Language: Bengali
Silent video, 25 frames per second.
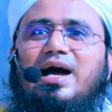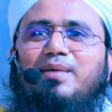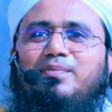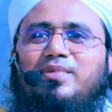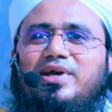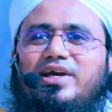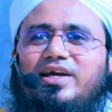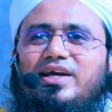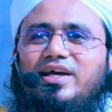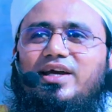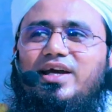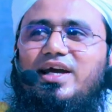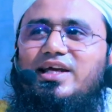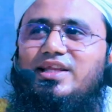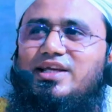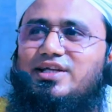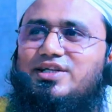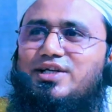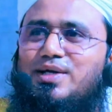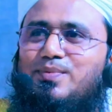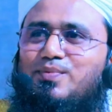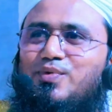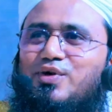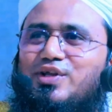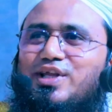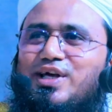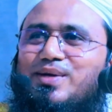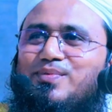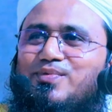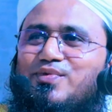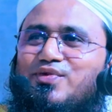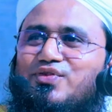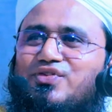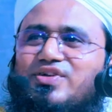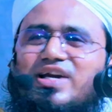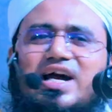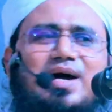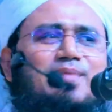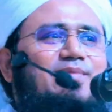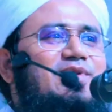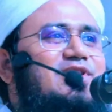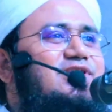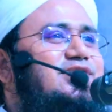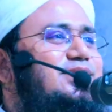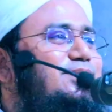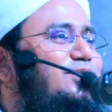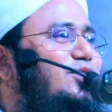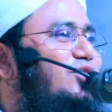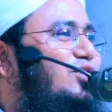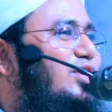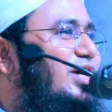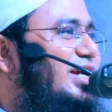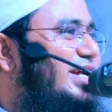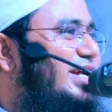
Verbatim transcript: আমি কি এই দেশের প্রধানমন্ত্রী আমার সে বড়